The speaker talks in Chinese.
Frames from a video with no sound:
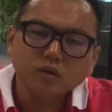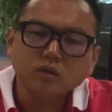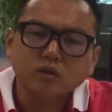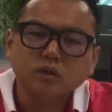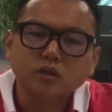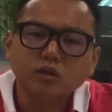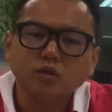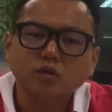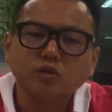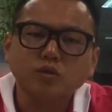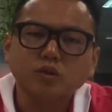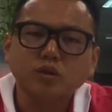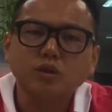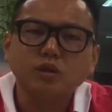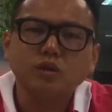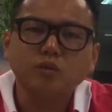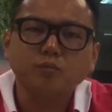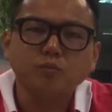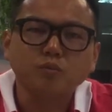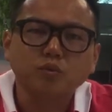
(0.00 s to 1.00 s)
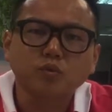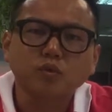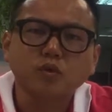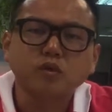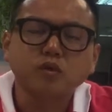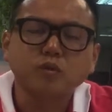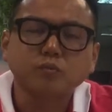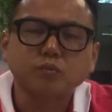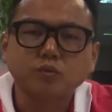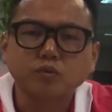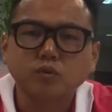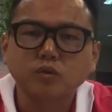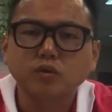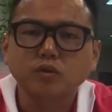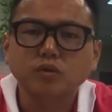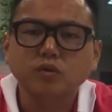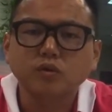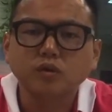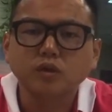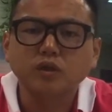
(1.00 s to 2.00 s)
这个游戏要不断的、不断
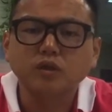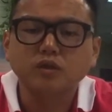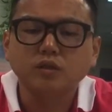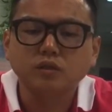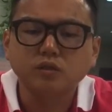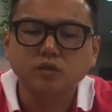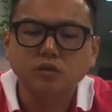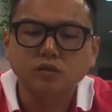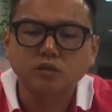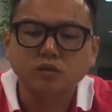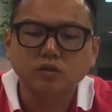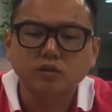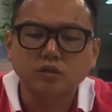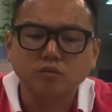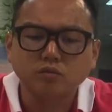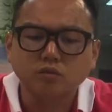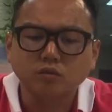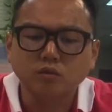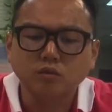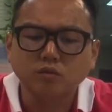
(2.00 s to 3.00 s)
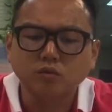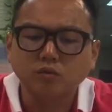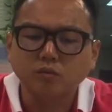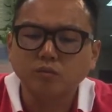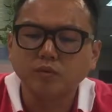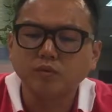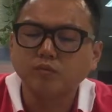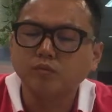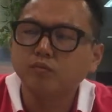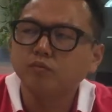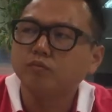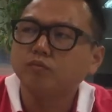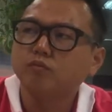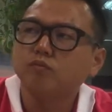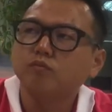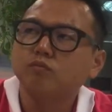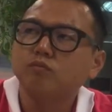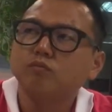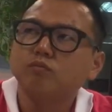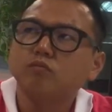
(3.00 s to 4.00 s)
的练习，是因为我们，
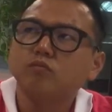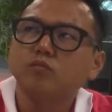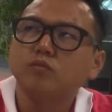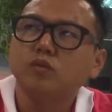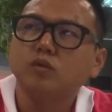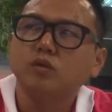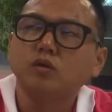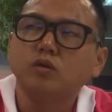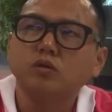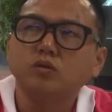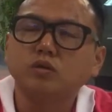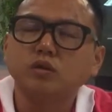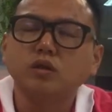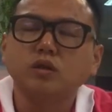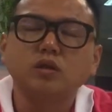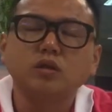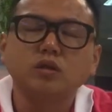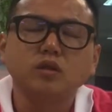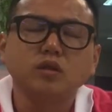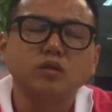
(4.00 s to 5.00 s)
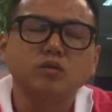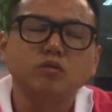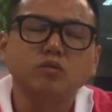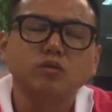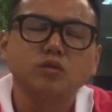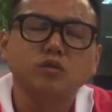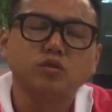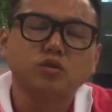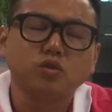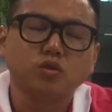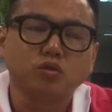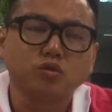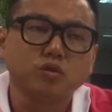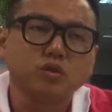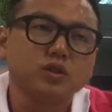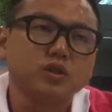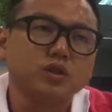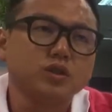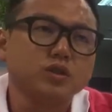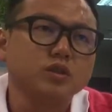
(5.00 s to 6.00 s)
呃，深根蒂固的穷
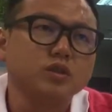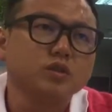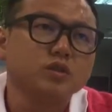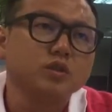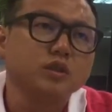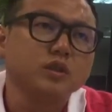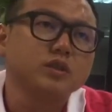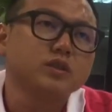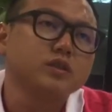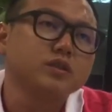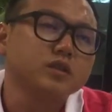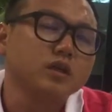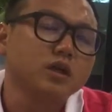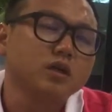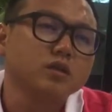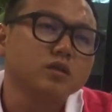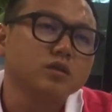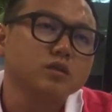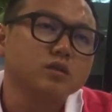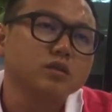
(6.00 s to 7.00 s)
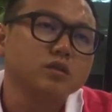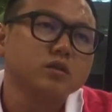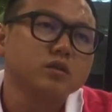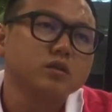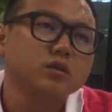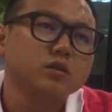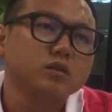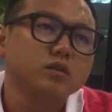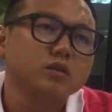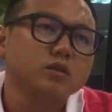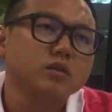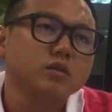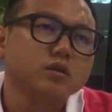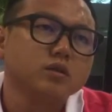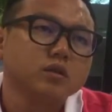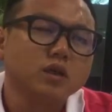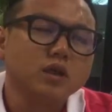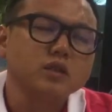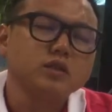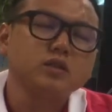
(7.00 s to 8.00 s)
的习性在身上了。
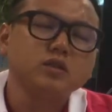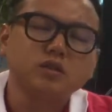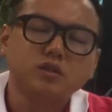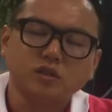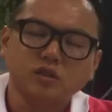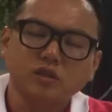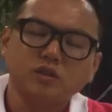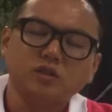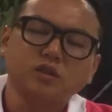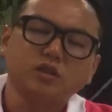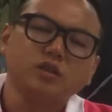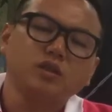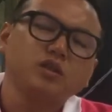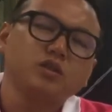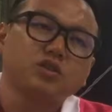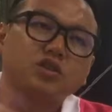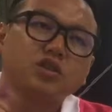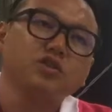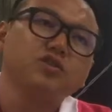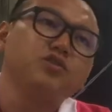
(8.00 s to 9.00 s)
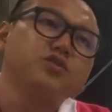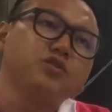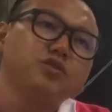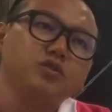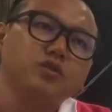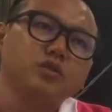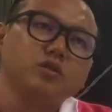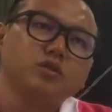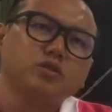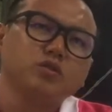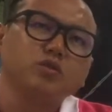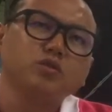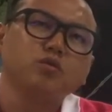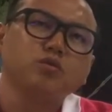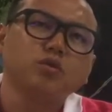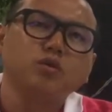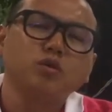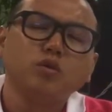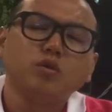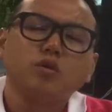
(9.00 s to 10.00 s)
它已经形成一个城市的，就是
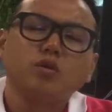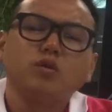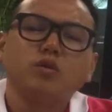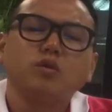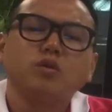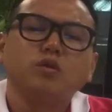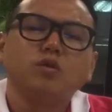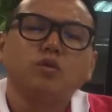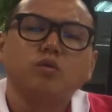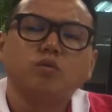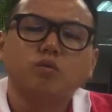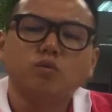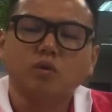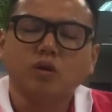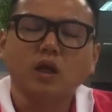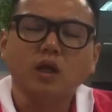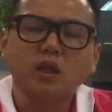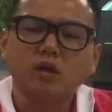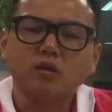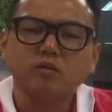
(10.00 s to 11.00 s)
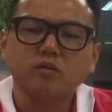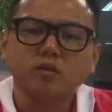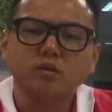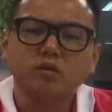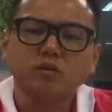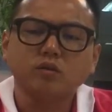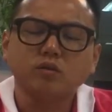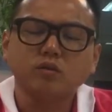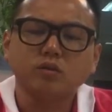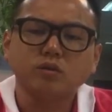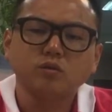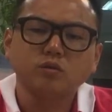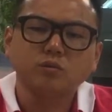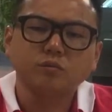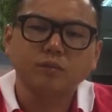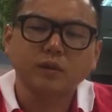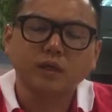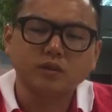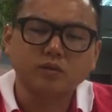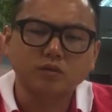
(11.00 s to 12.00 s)
说，我看到这个东西，我
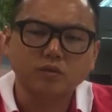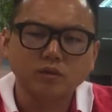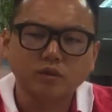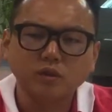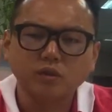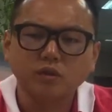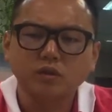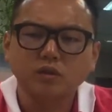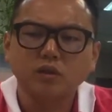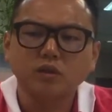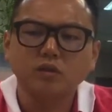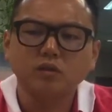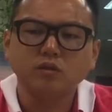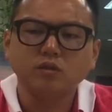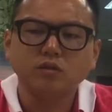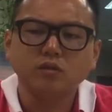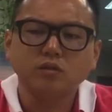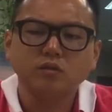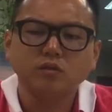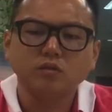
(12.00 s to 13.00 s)
马上会认定，